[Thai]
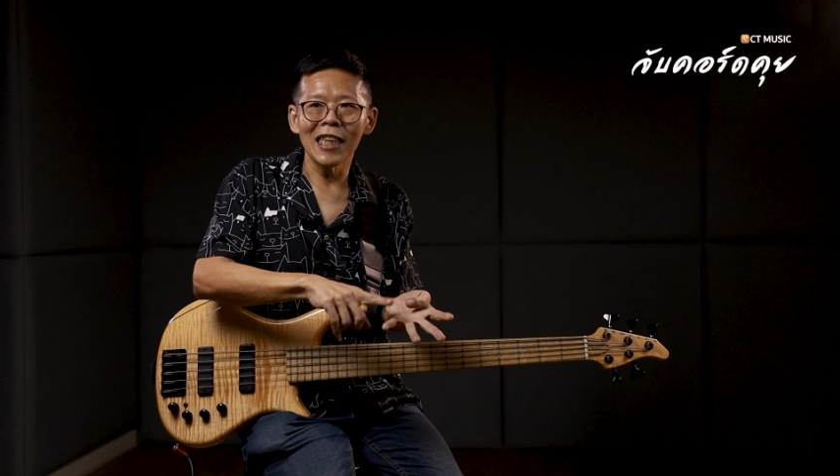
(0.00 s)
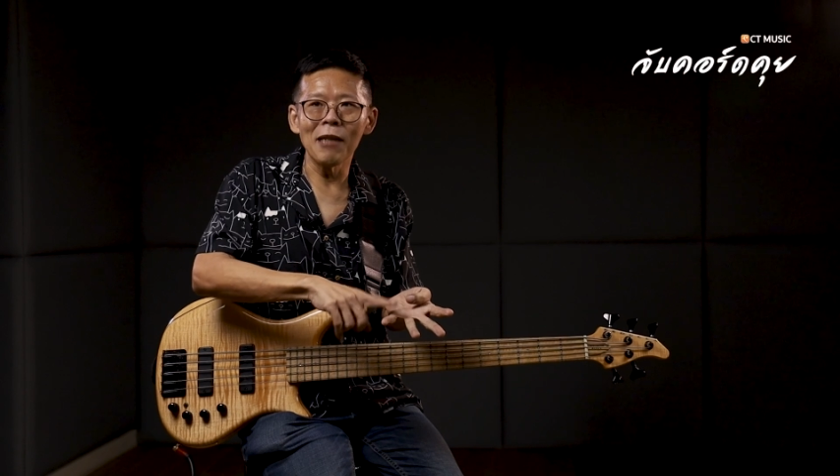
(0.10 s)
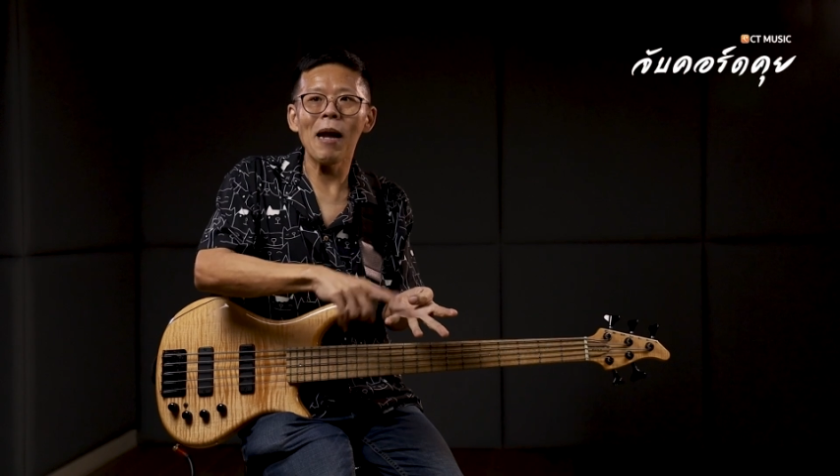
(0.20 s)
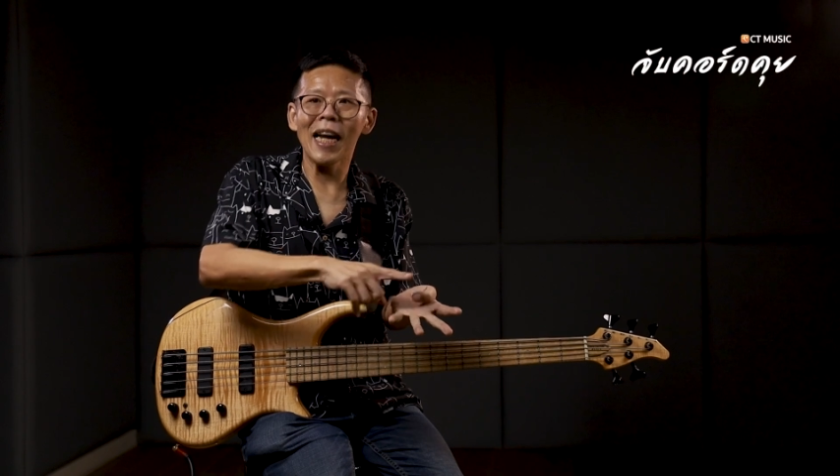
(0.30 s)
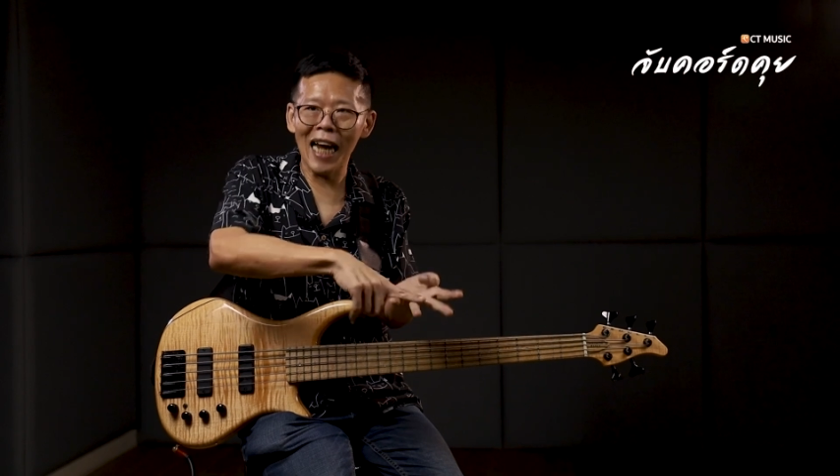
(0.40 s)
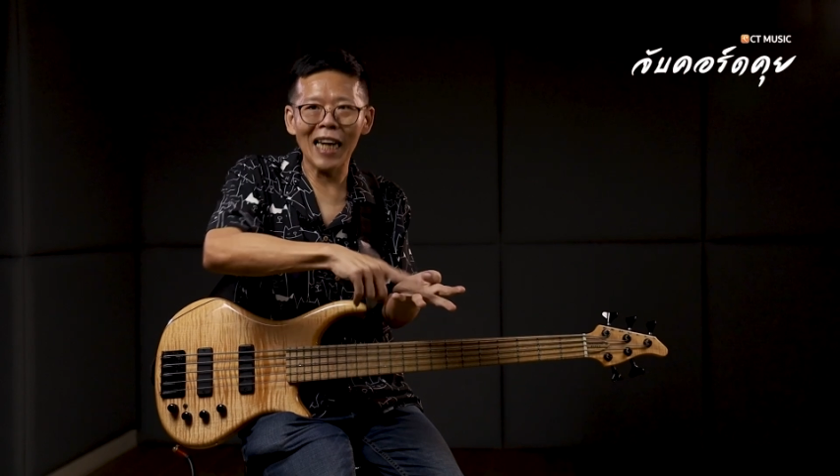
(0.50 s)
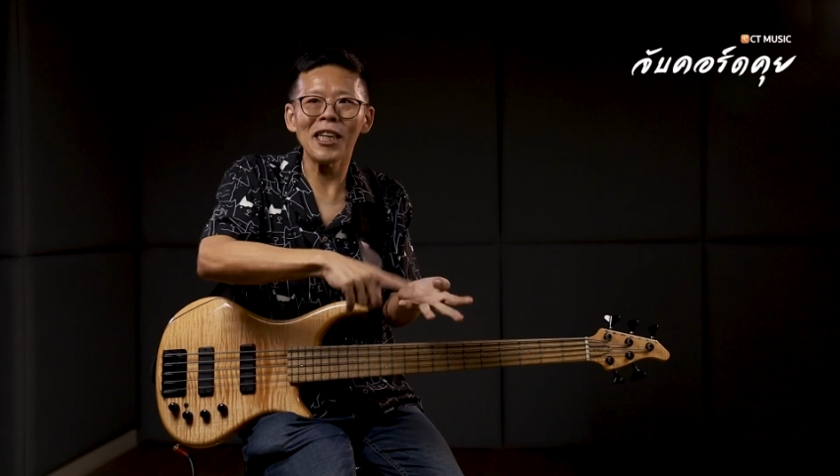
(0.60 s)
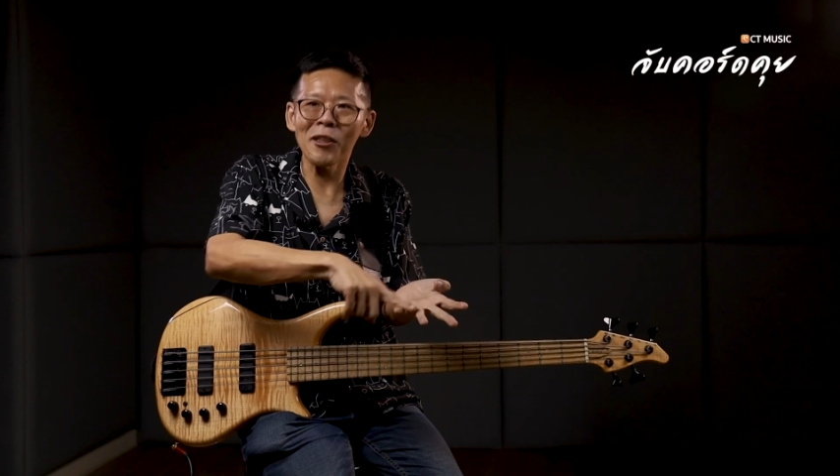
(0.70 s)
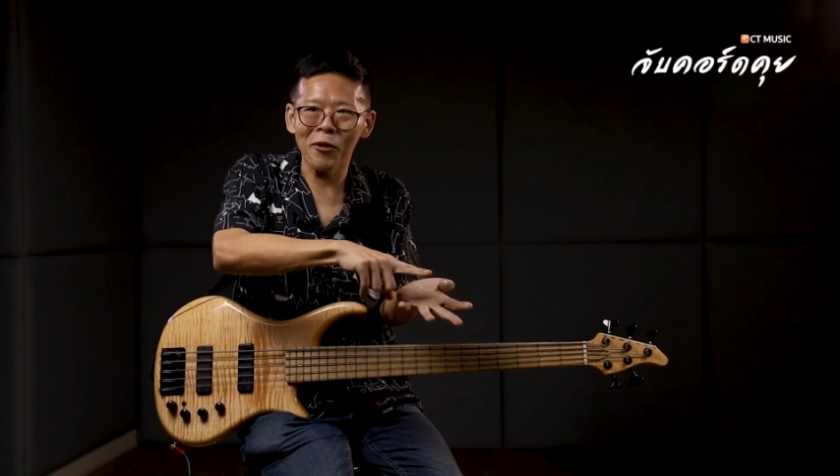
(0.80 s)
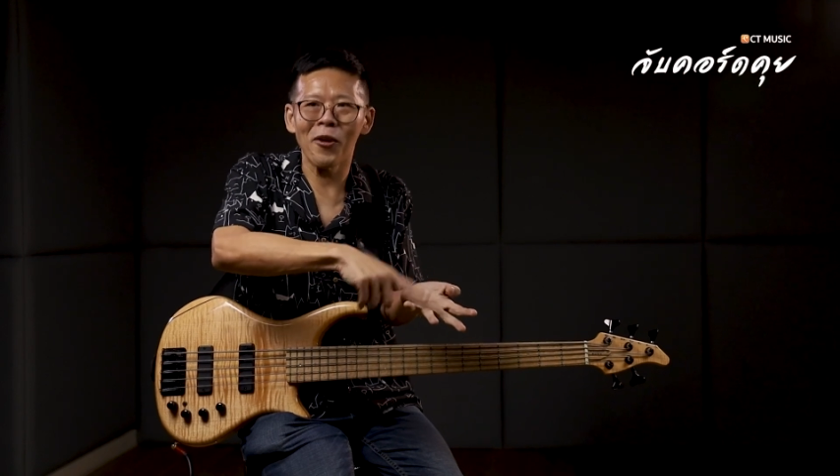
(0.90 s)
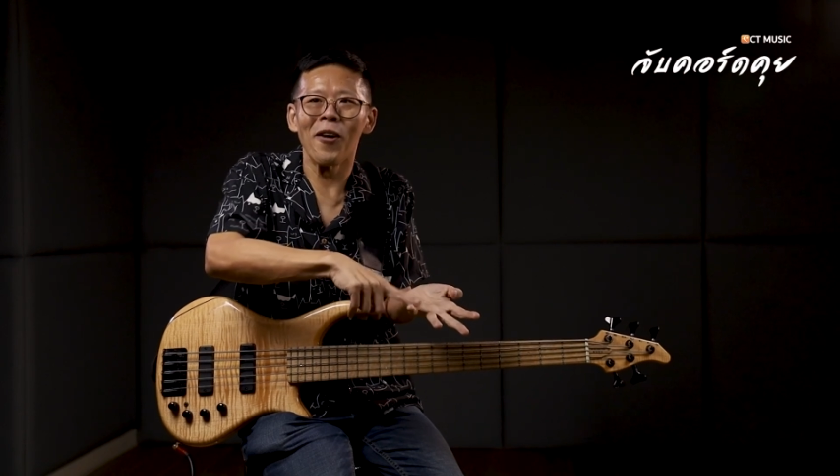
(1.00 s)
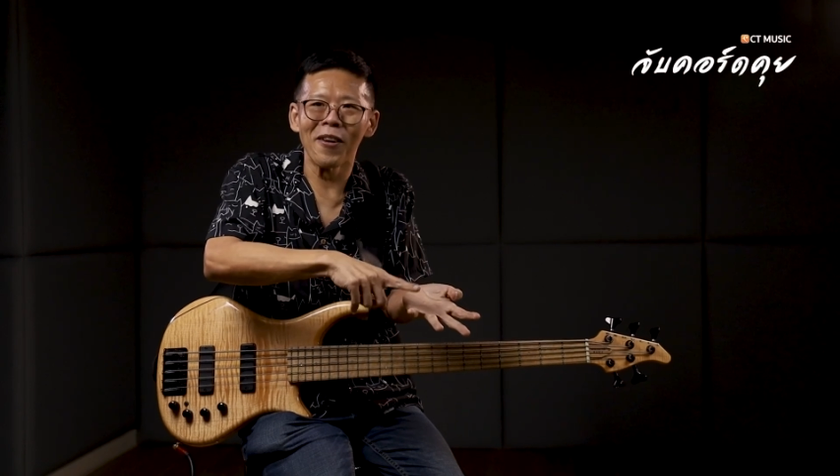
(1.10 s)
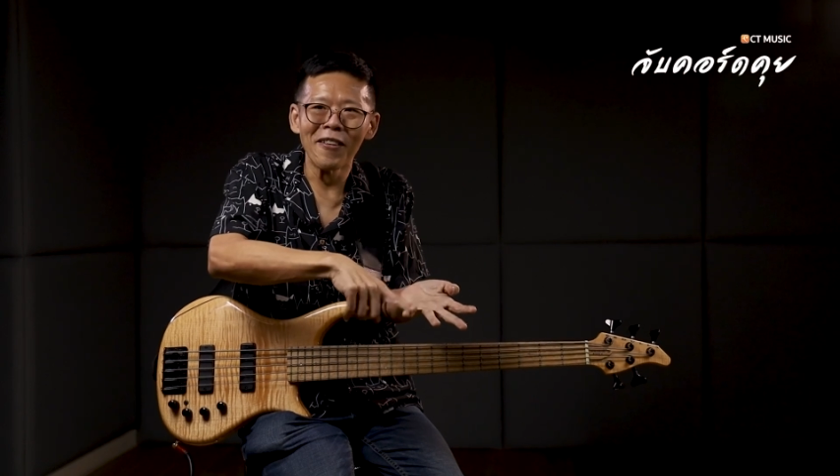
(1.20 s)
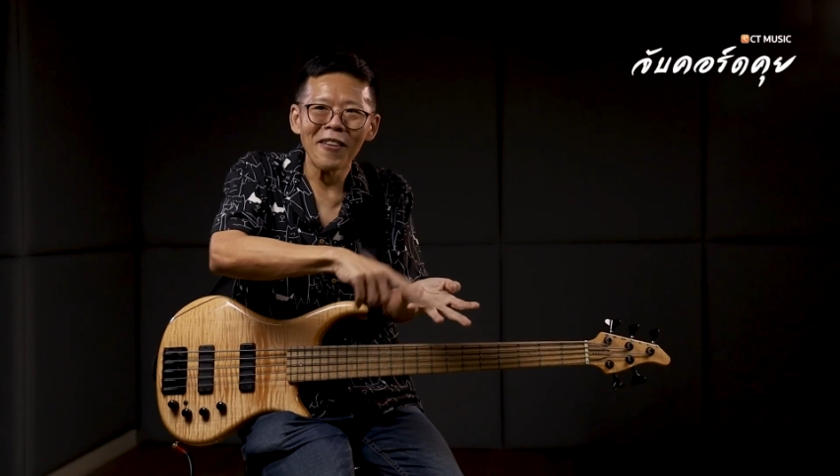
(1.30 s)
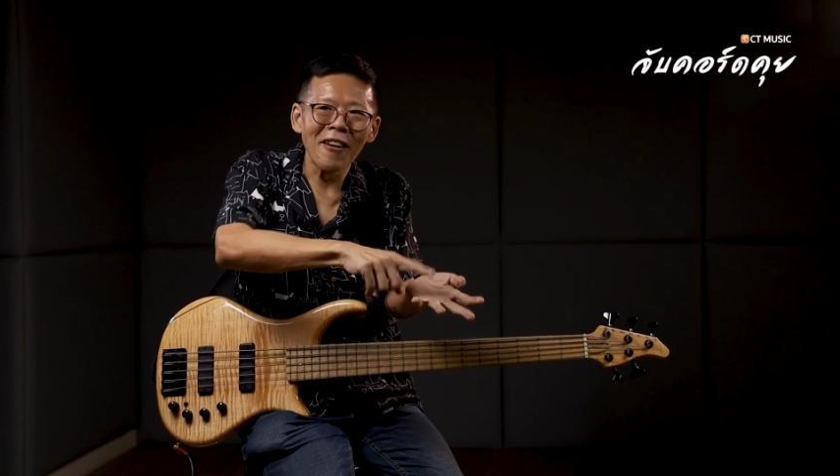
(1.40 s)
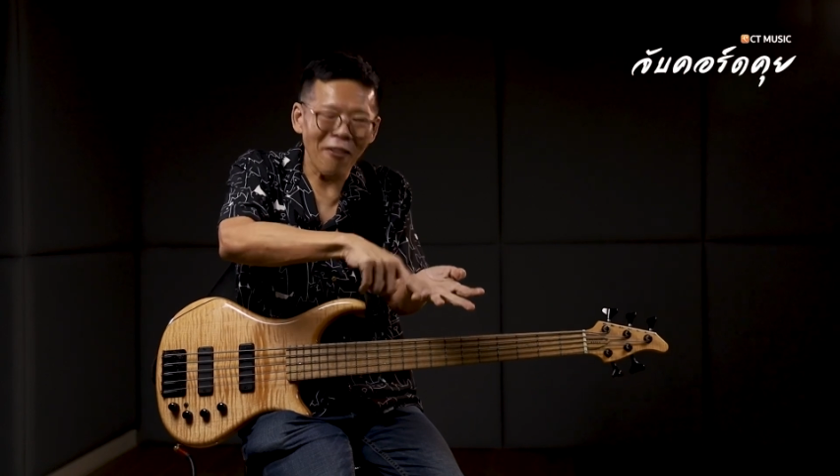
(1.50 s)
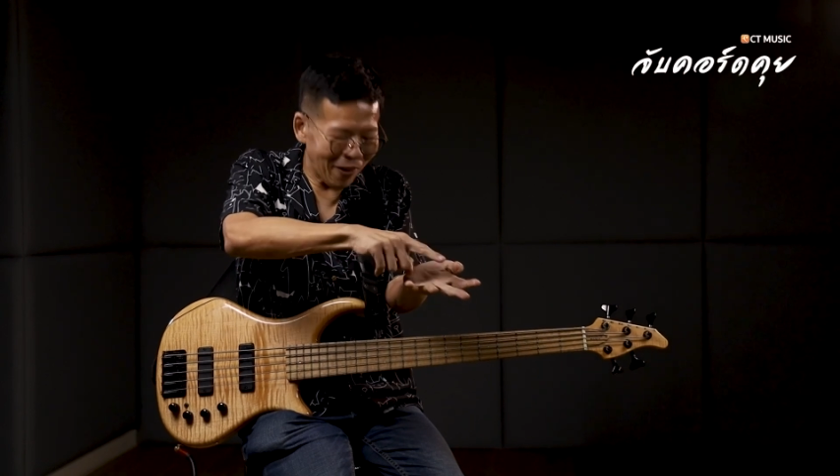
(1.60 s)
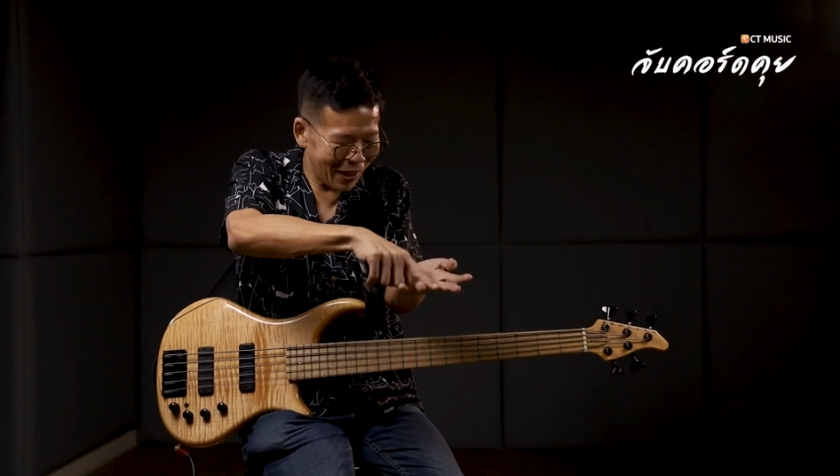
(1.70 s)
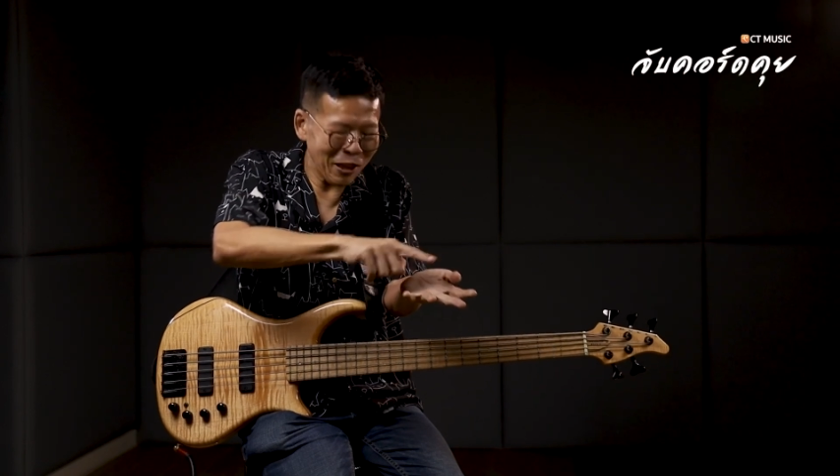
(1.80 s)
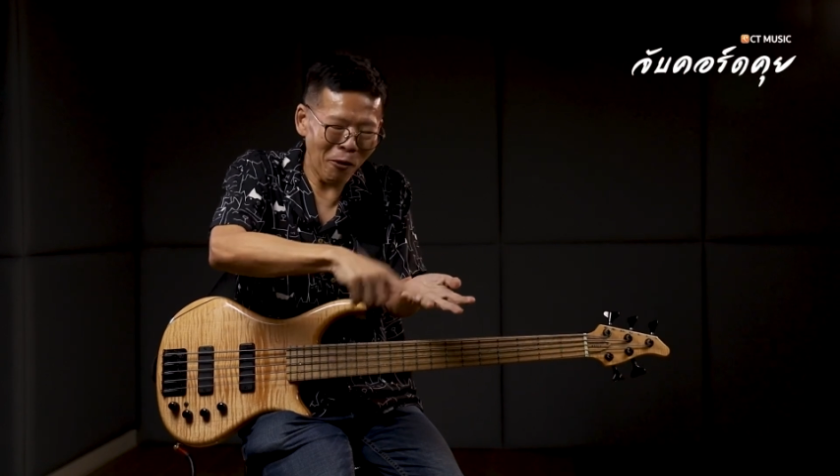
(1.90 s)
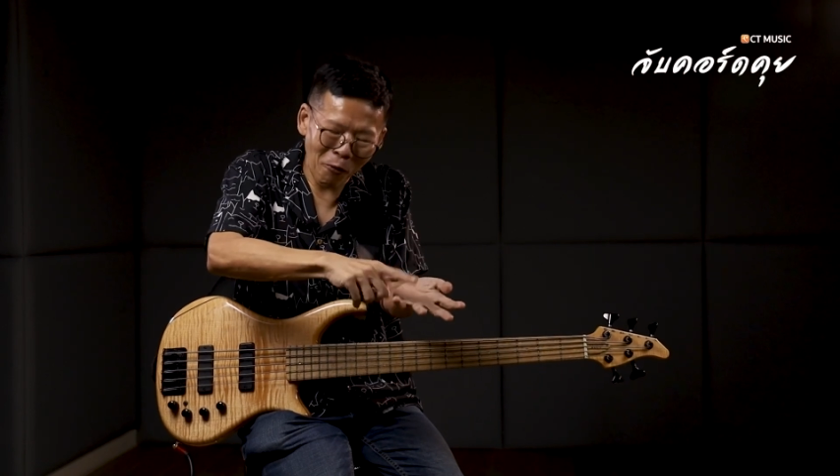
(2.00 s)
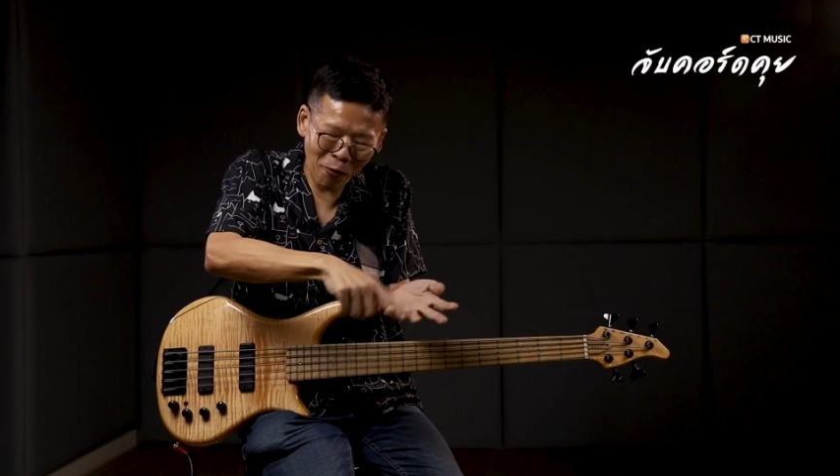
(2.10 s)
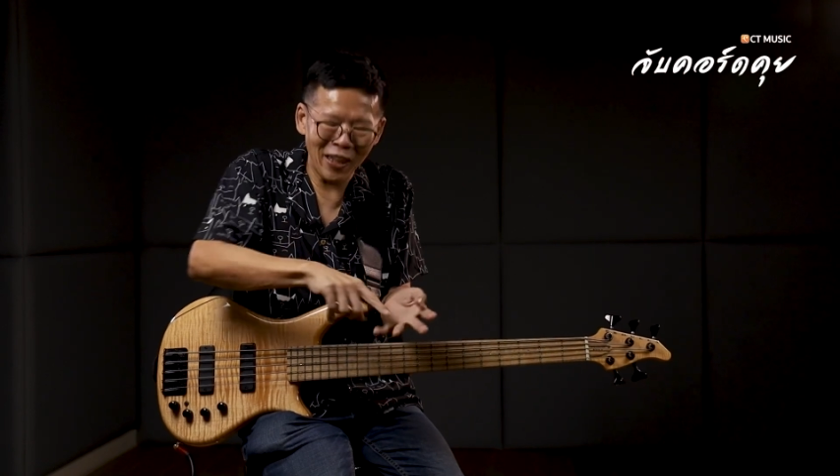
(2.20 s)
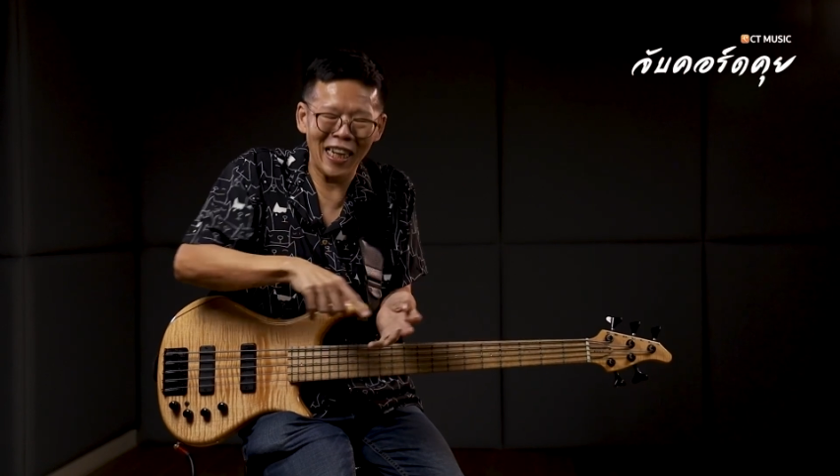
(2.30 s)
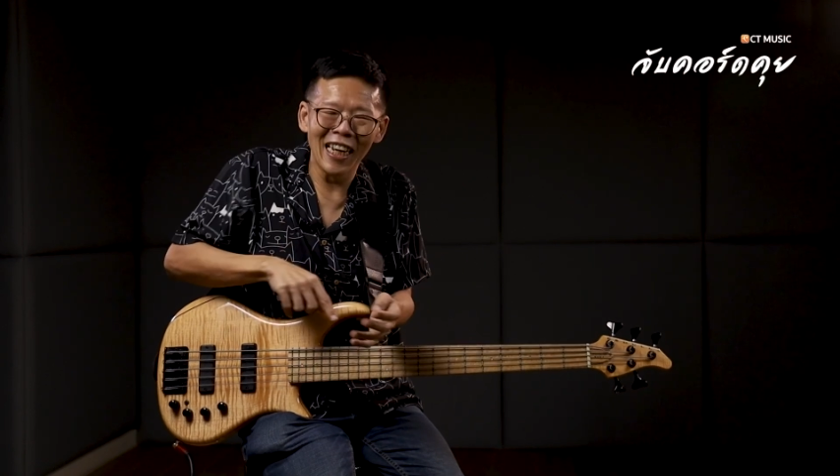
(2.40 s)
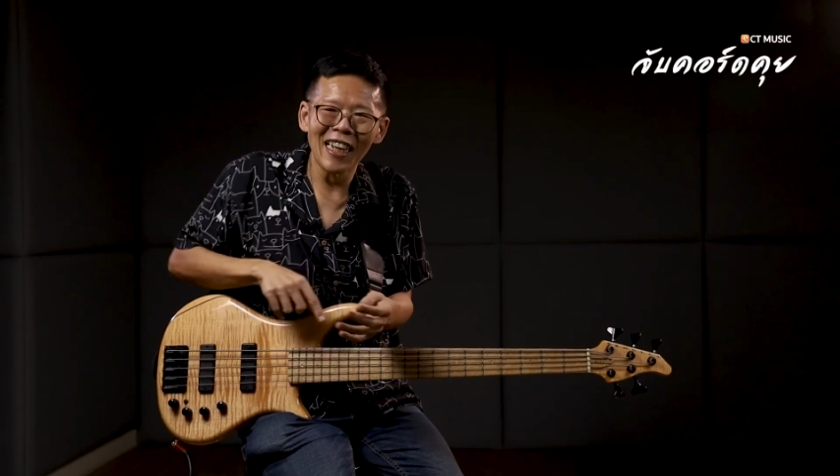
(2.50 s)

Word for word: คือเพลงดังที่สุดของของไอสองวงนี่